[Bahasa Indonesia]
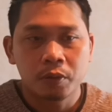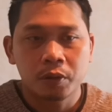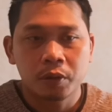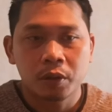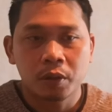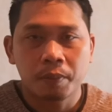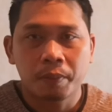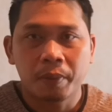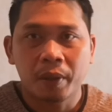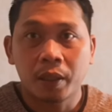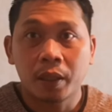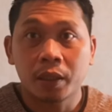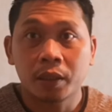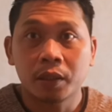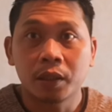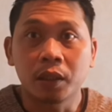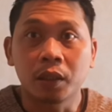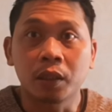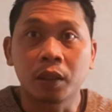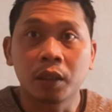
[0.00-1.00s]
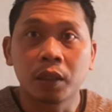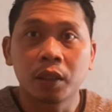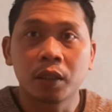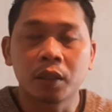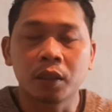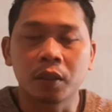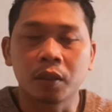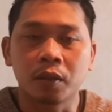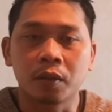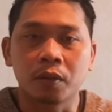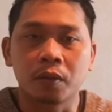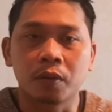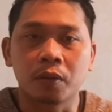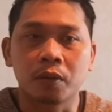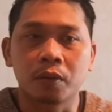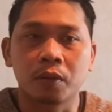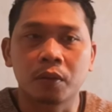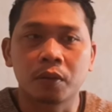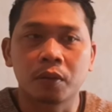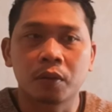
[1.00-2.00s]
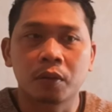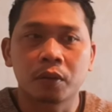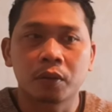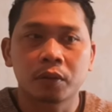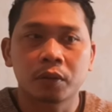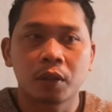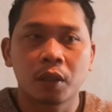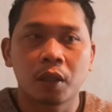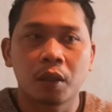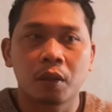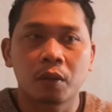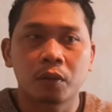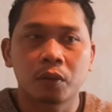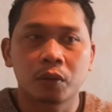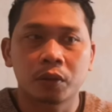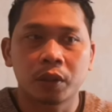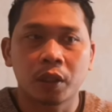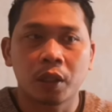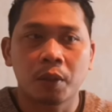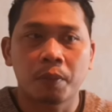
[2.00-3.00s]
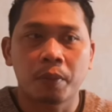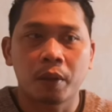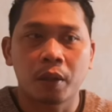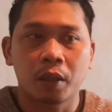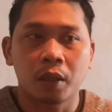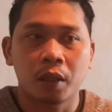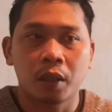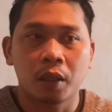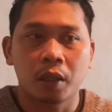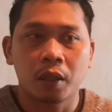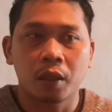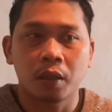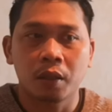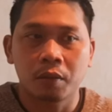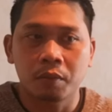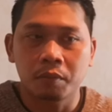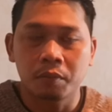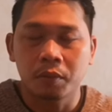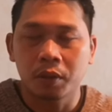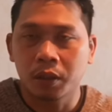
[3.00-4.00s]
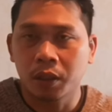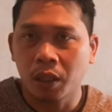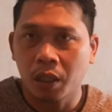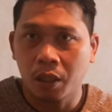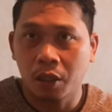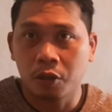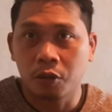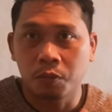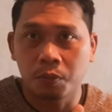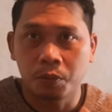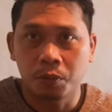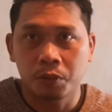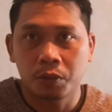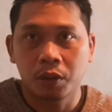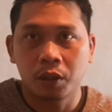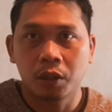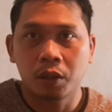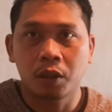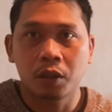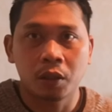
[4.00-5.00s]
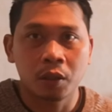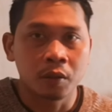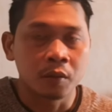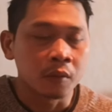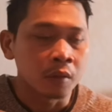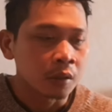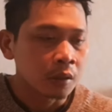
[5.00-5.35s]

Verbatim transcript: terus panas dingin gitu saya untuk saya pakai minyak kayu putih